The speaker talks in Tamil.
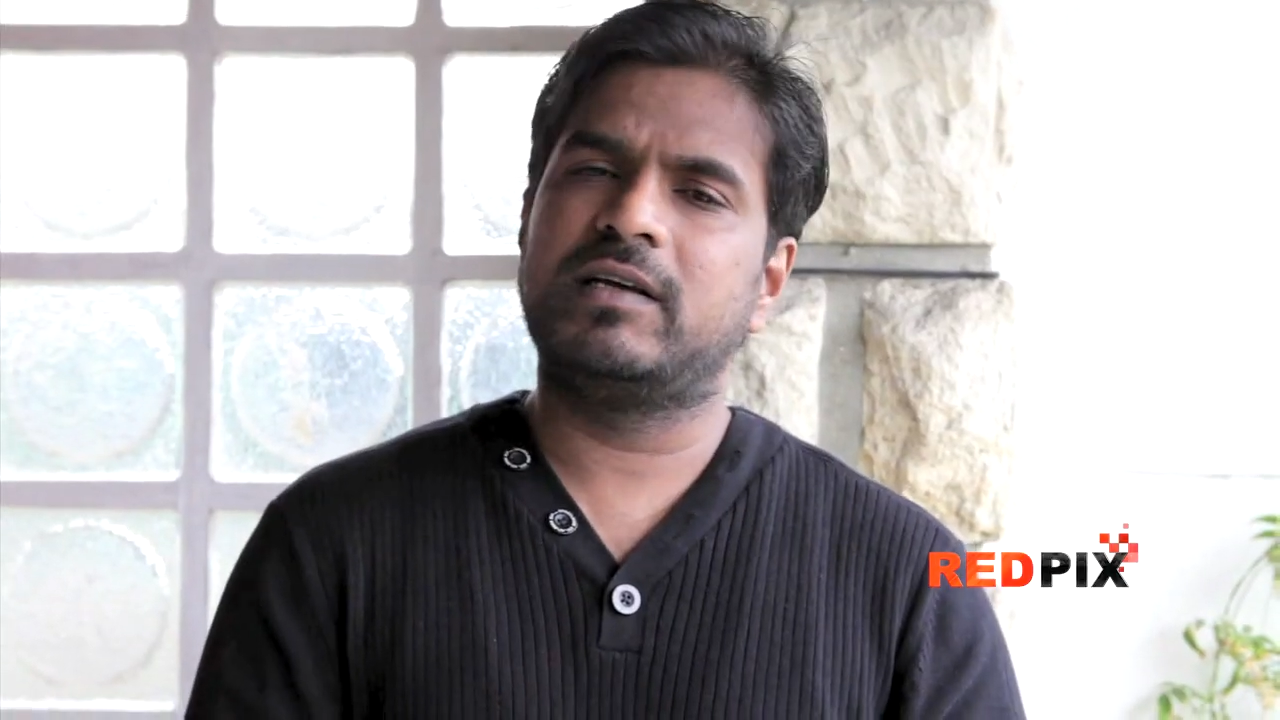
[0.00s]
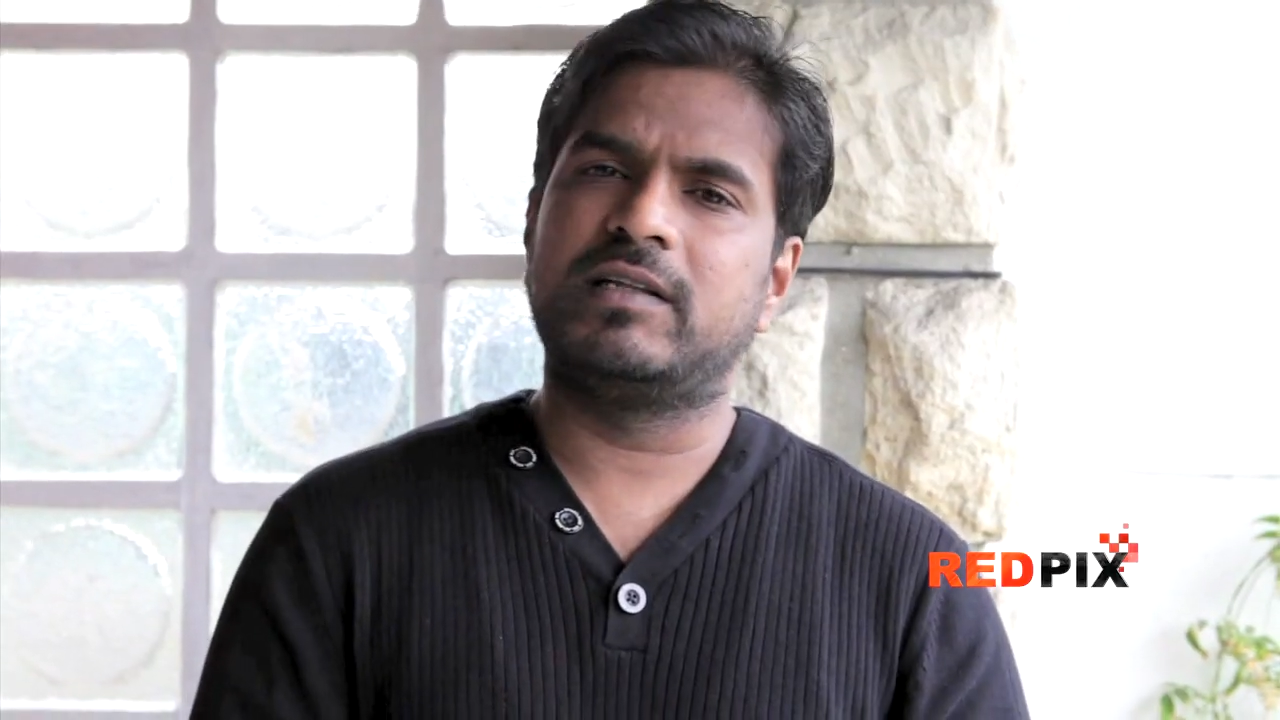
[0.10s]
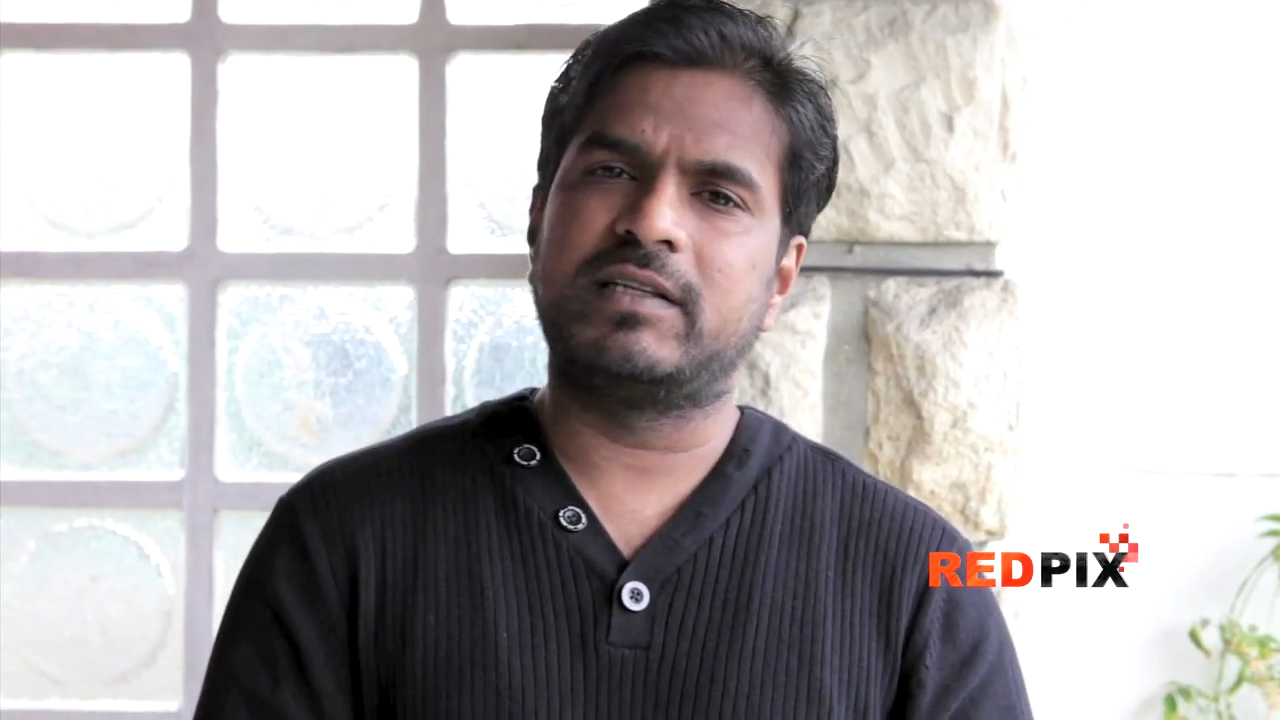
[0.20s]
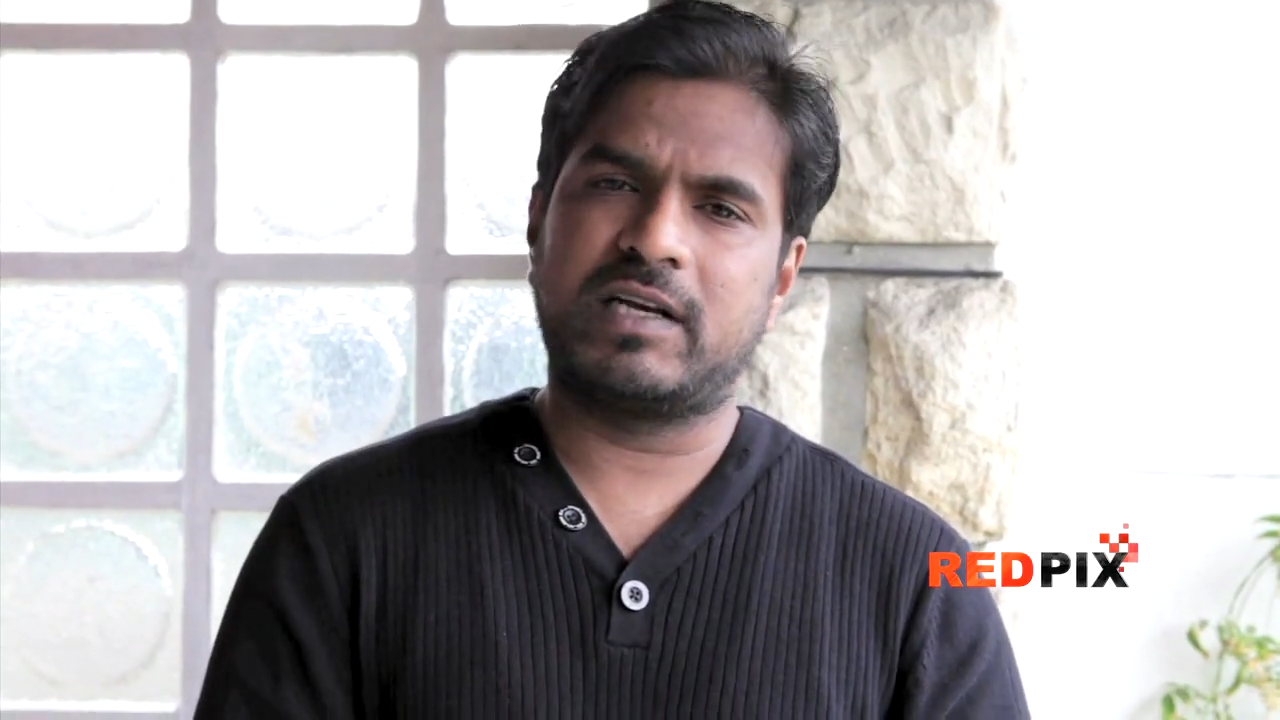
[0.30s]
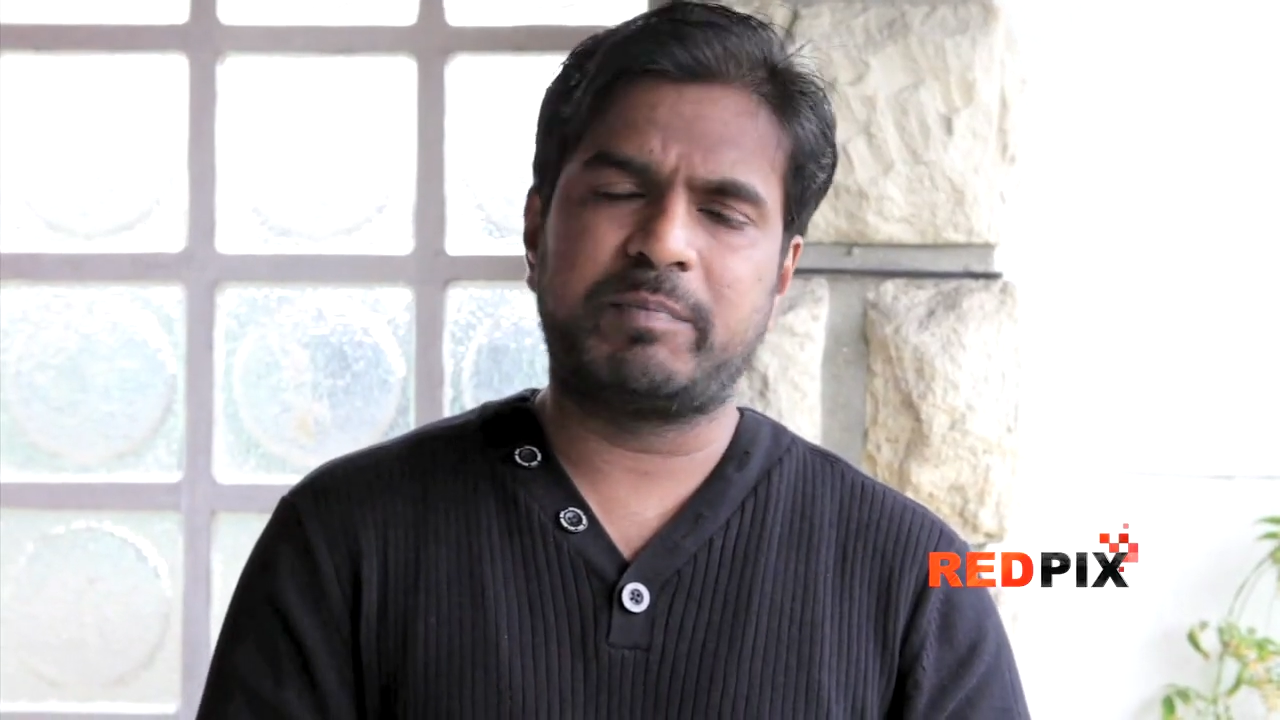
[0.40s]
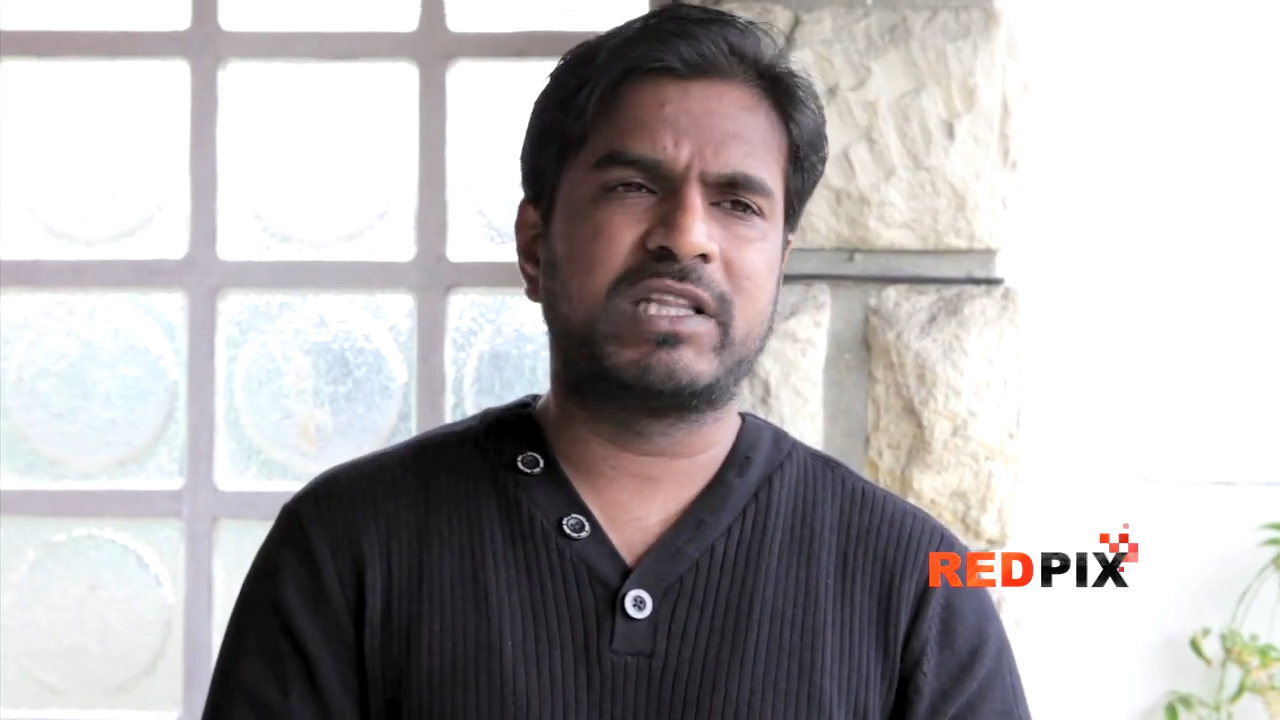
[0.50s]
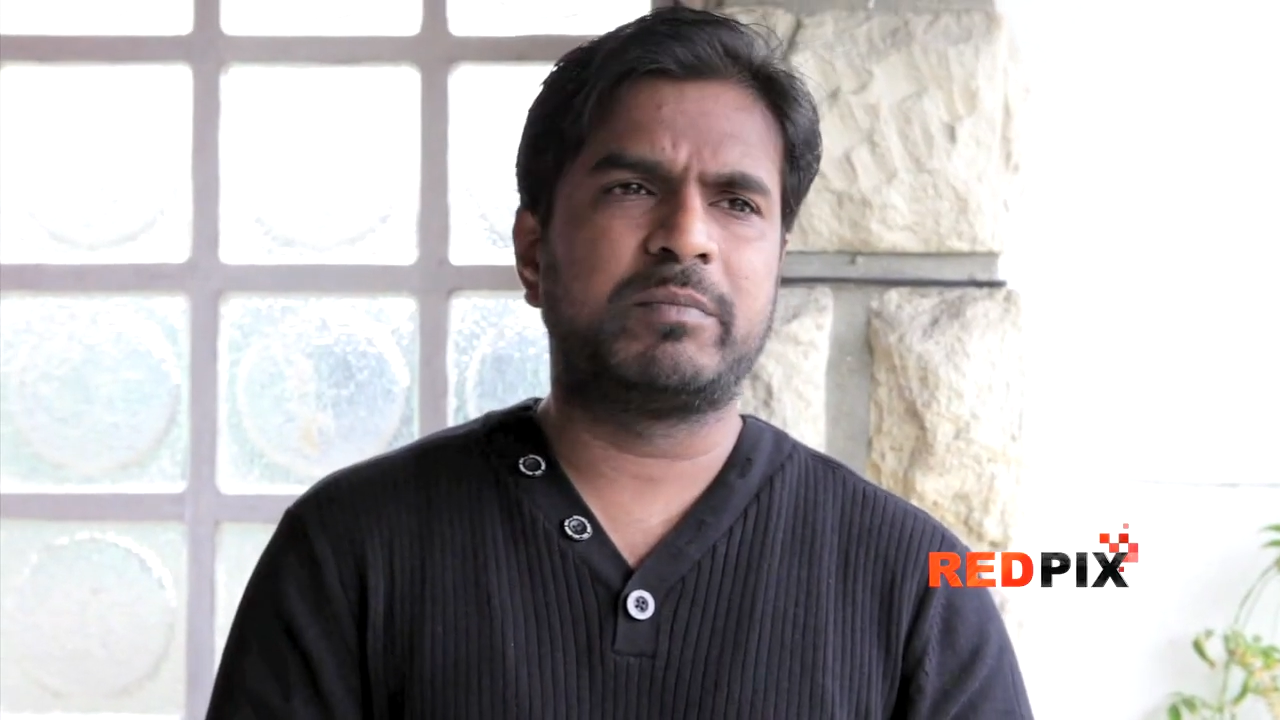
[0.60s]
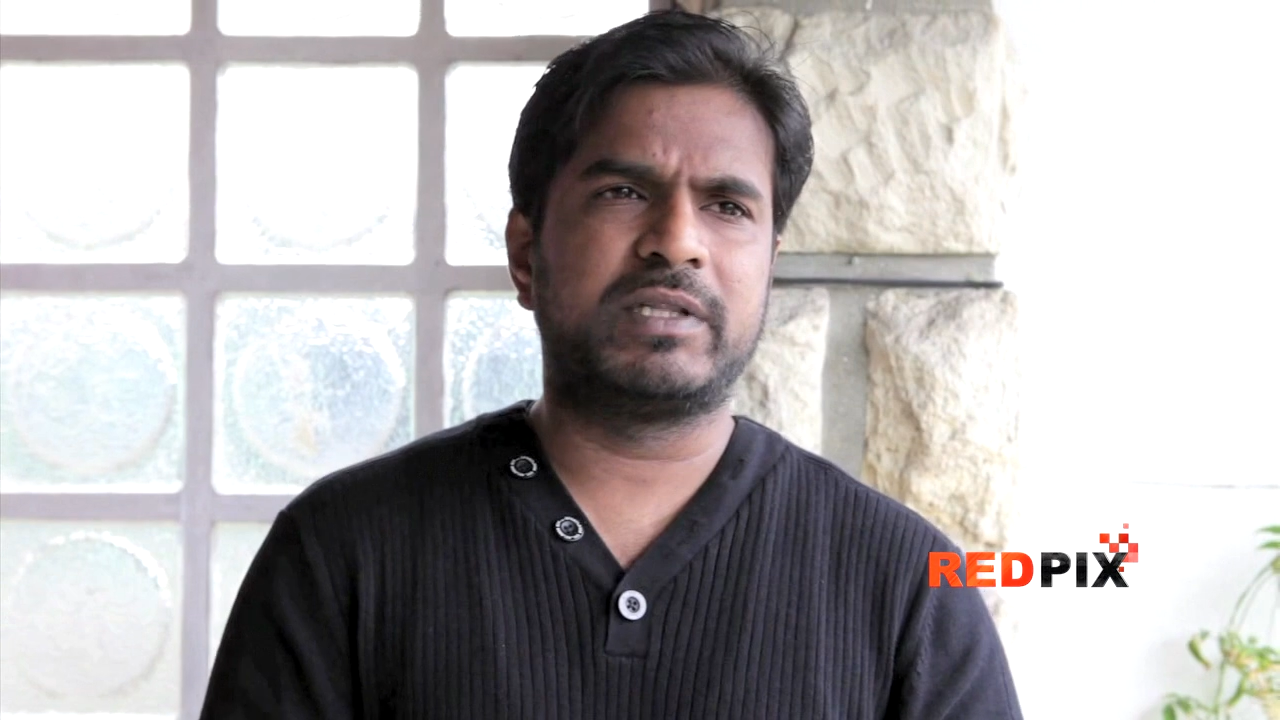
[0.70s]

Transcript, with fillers: இந்த திரைப்படத்தை